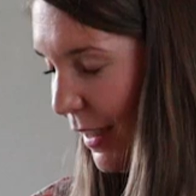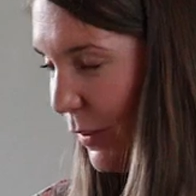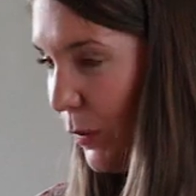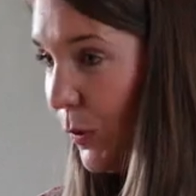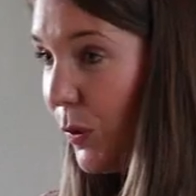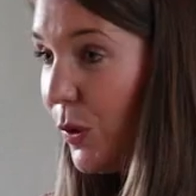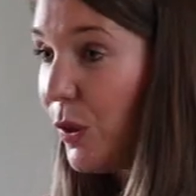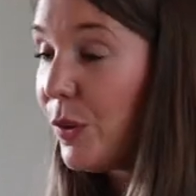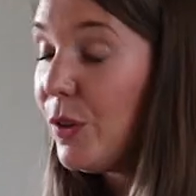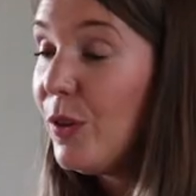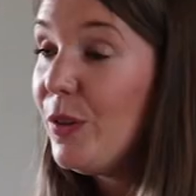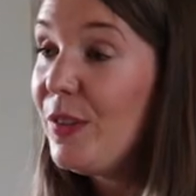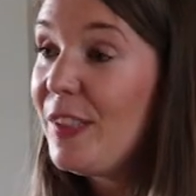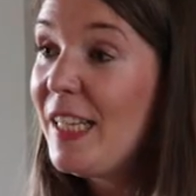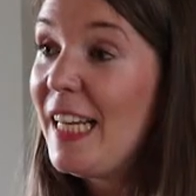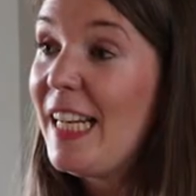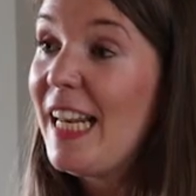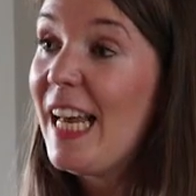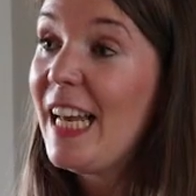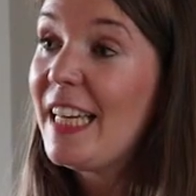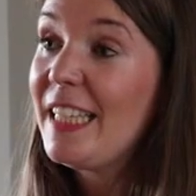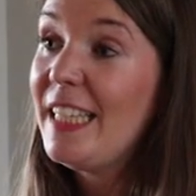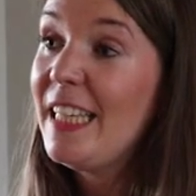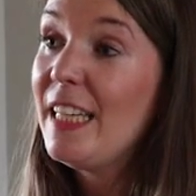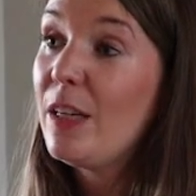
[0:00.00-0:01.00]
Donc quand le
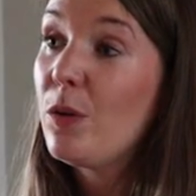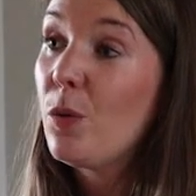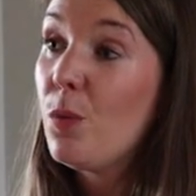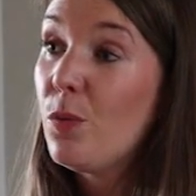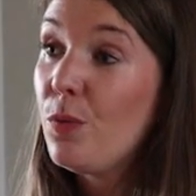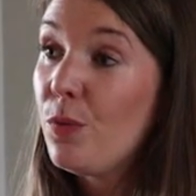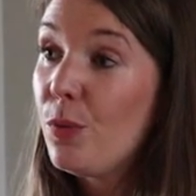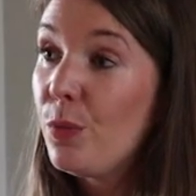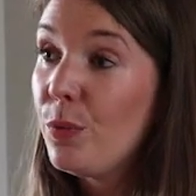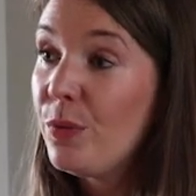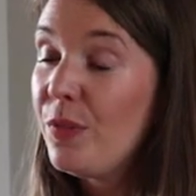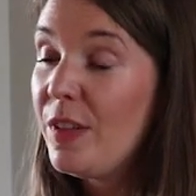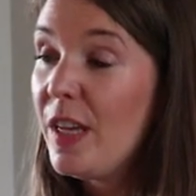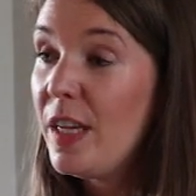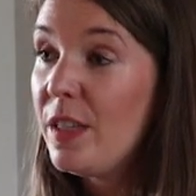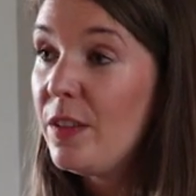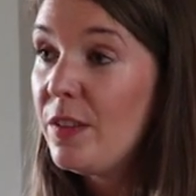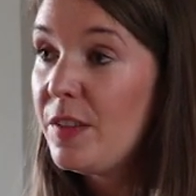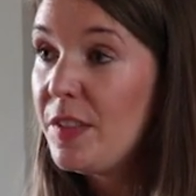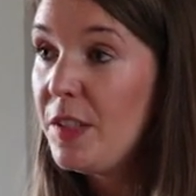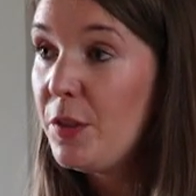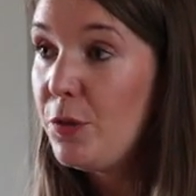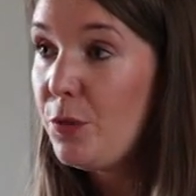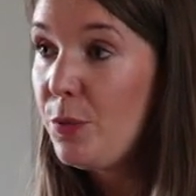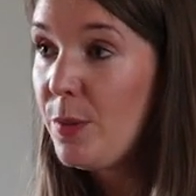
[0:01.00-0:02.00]
salarié est confronté à
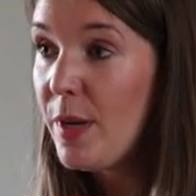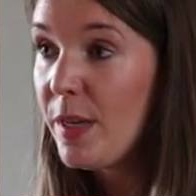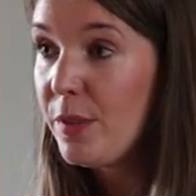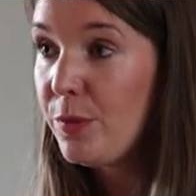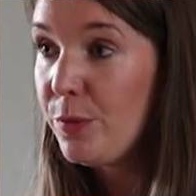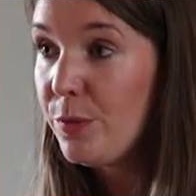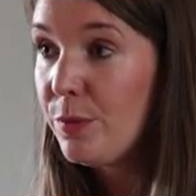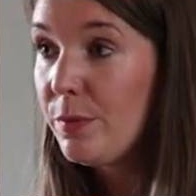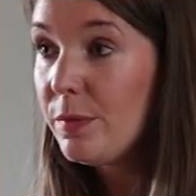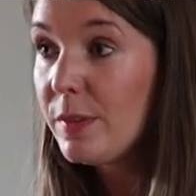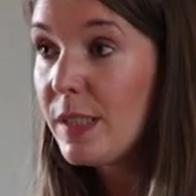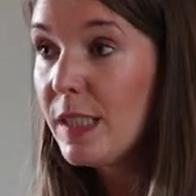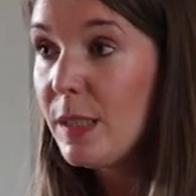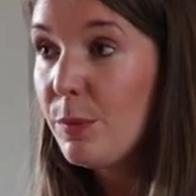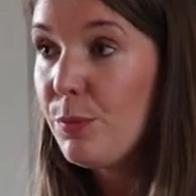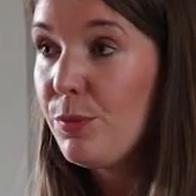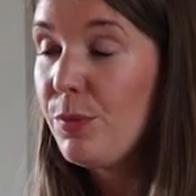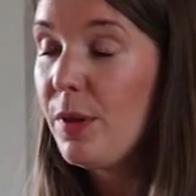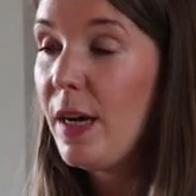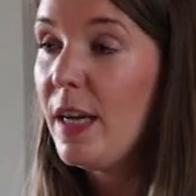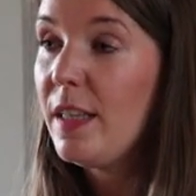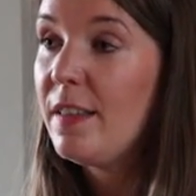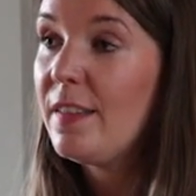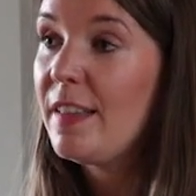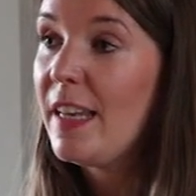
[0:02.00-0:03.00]
une situation qui
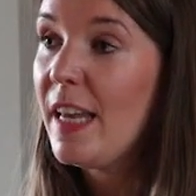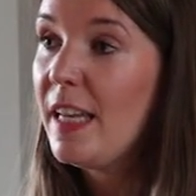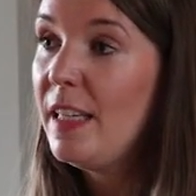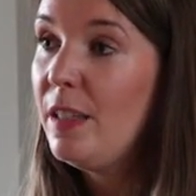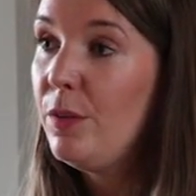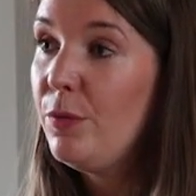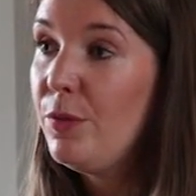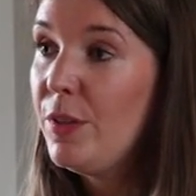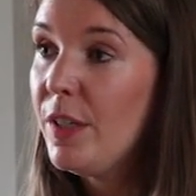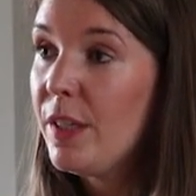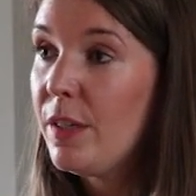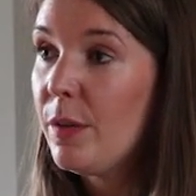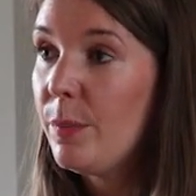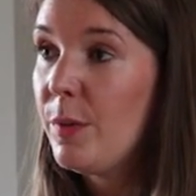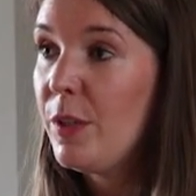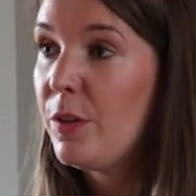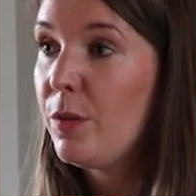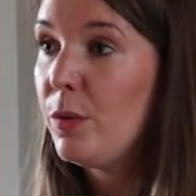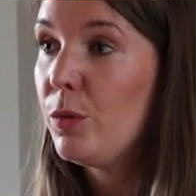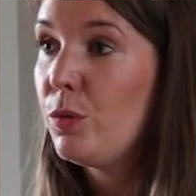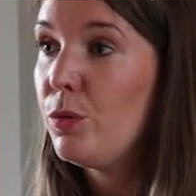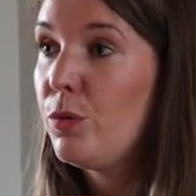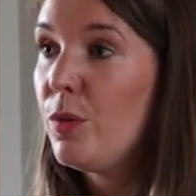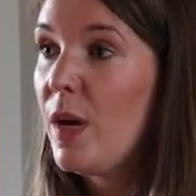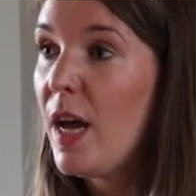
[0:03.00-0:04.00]
pourrait être qualifiée comme
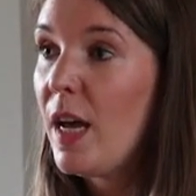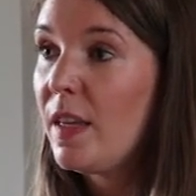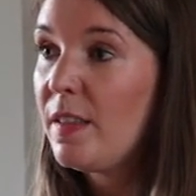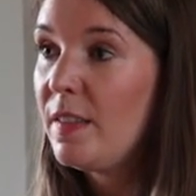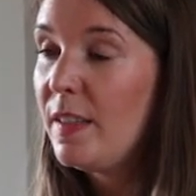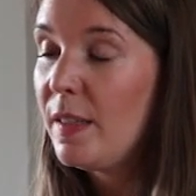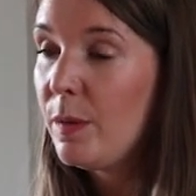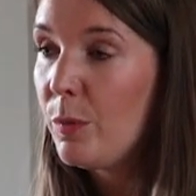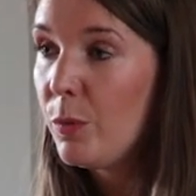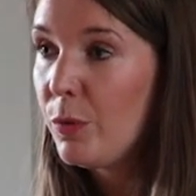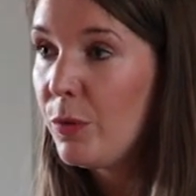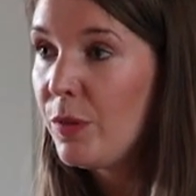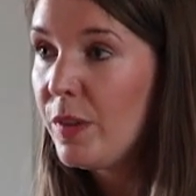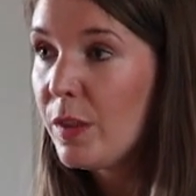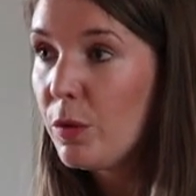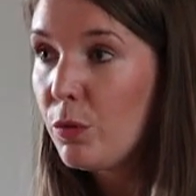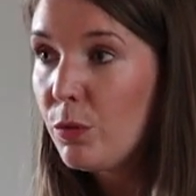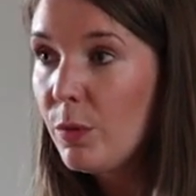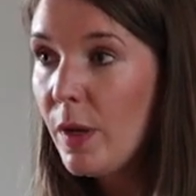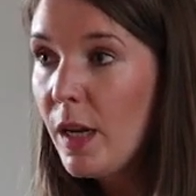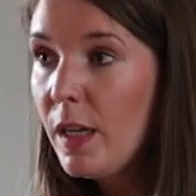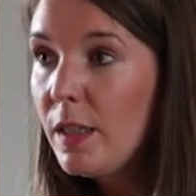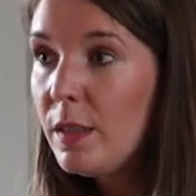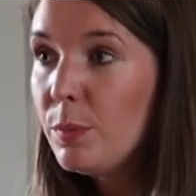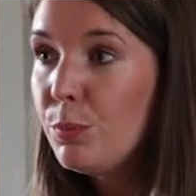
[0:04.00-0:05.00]
étant du harcèlement
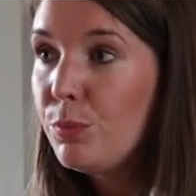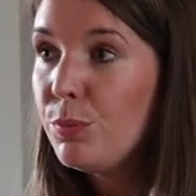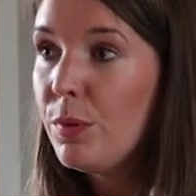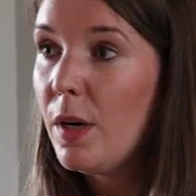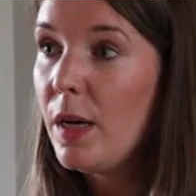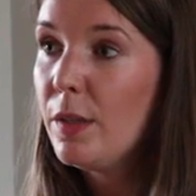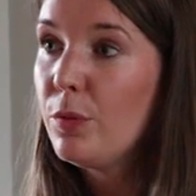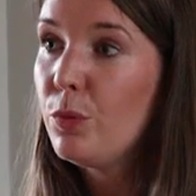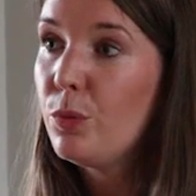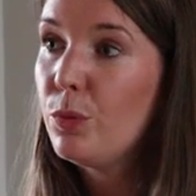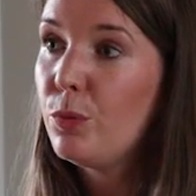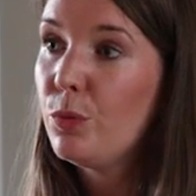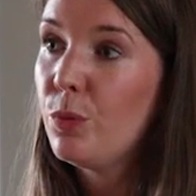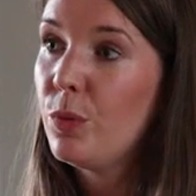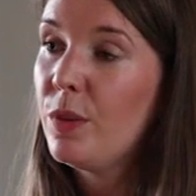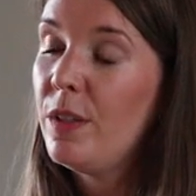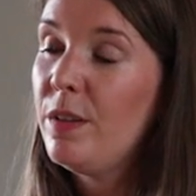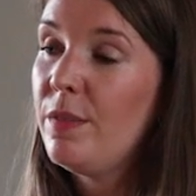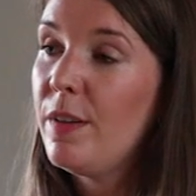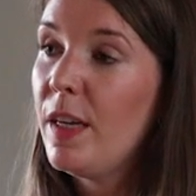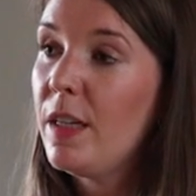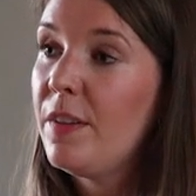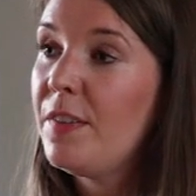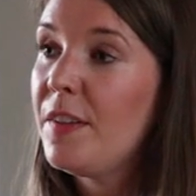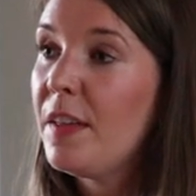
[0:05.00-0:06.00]
sexuel, il pourra se
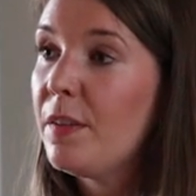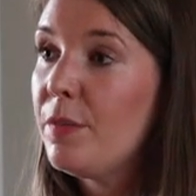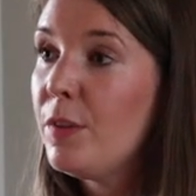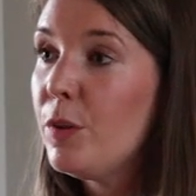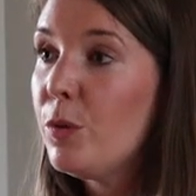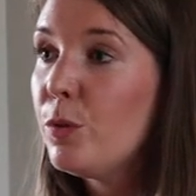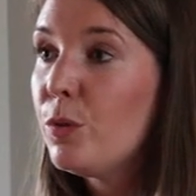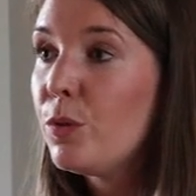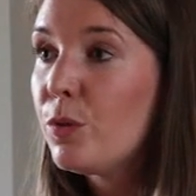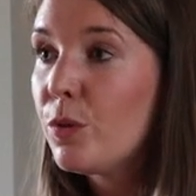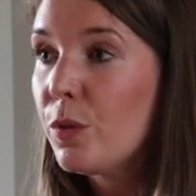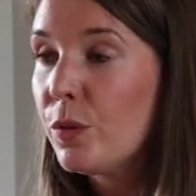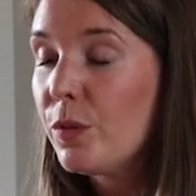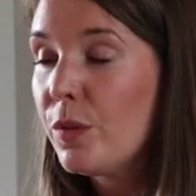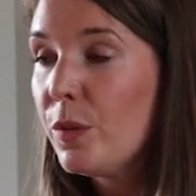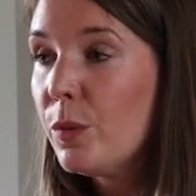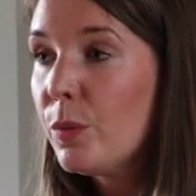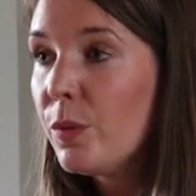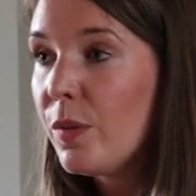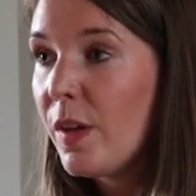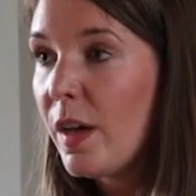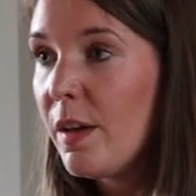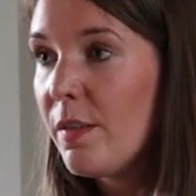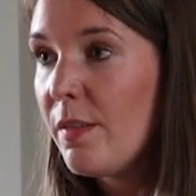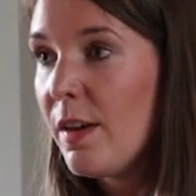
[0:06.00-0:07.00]
tourner vers le service de
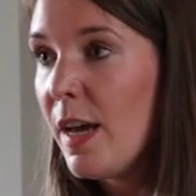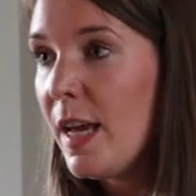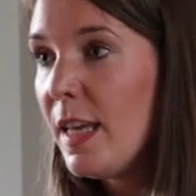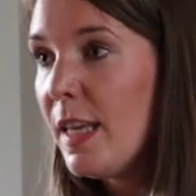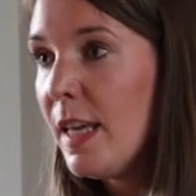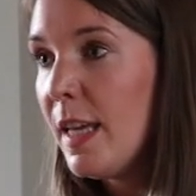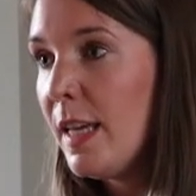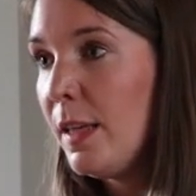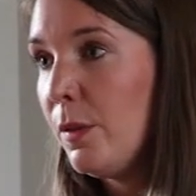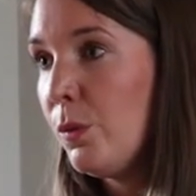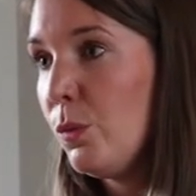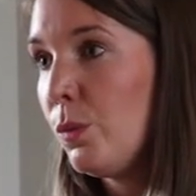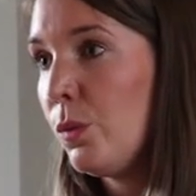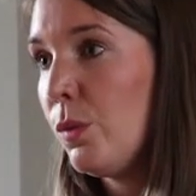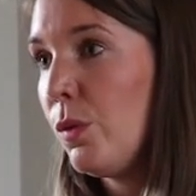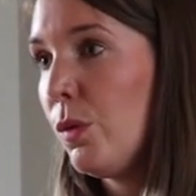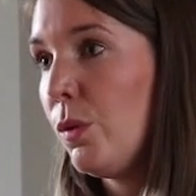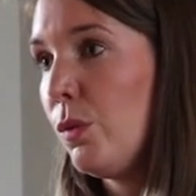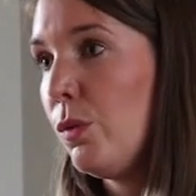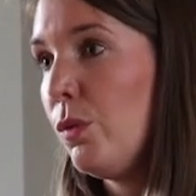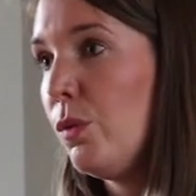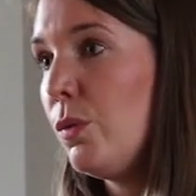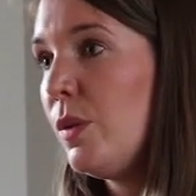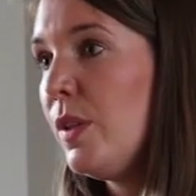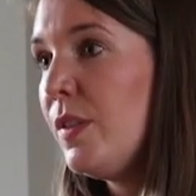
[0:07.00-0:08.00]
santé au travail et donc
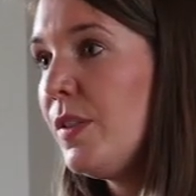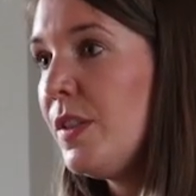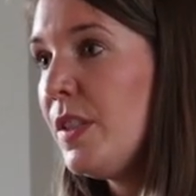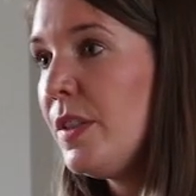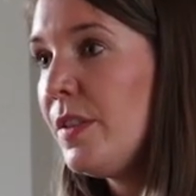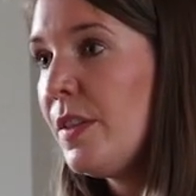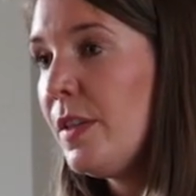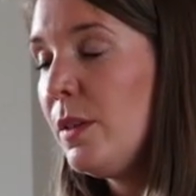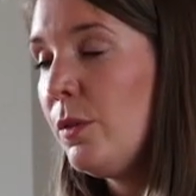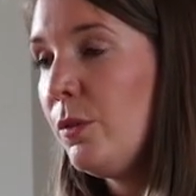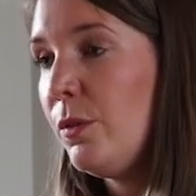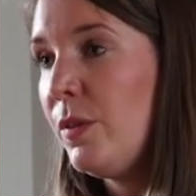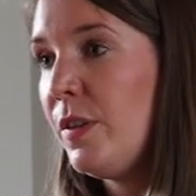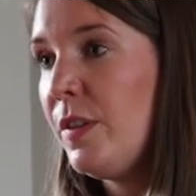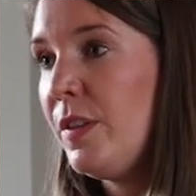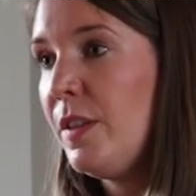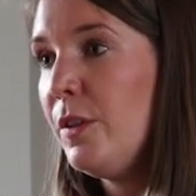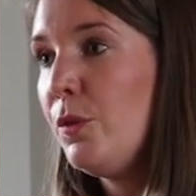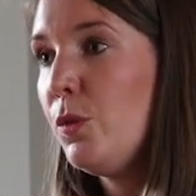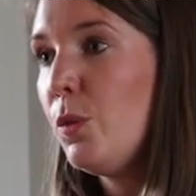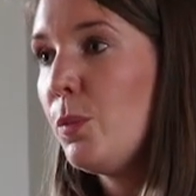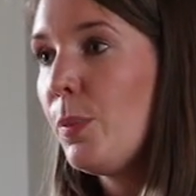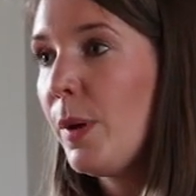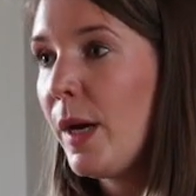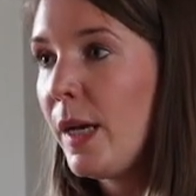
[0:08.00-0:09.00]
euh, solliciter une
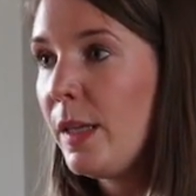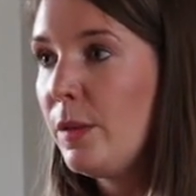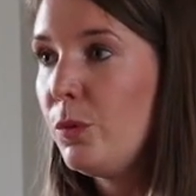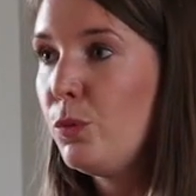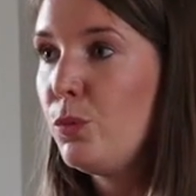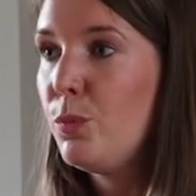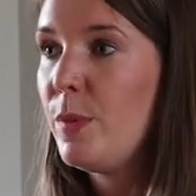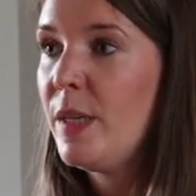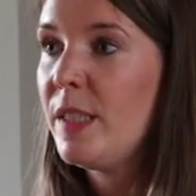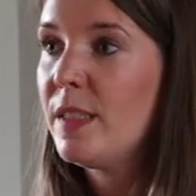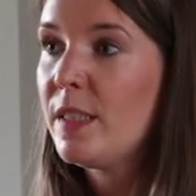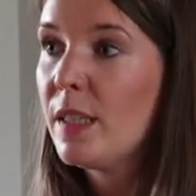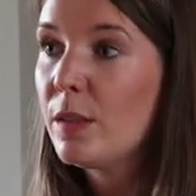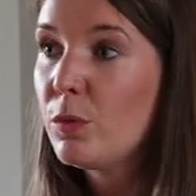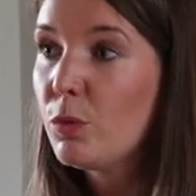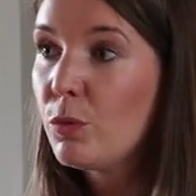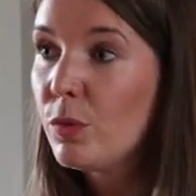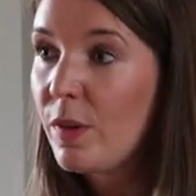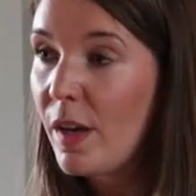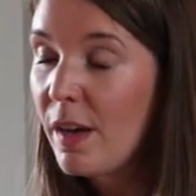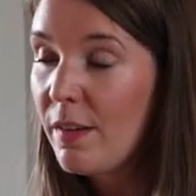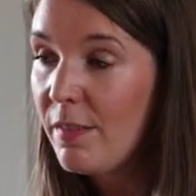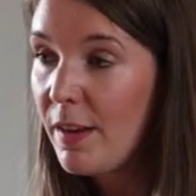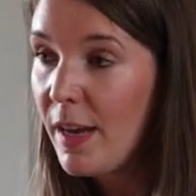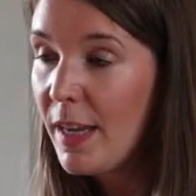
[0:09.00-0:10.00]
visite auprès du médecin
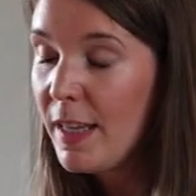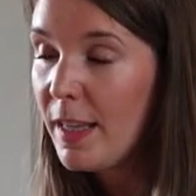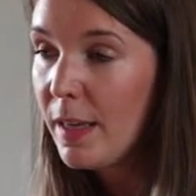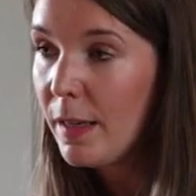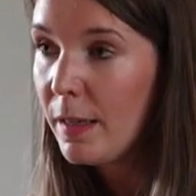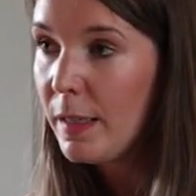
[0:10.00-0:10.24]
du travail.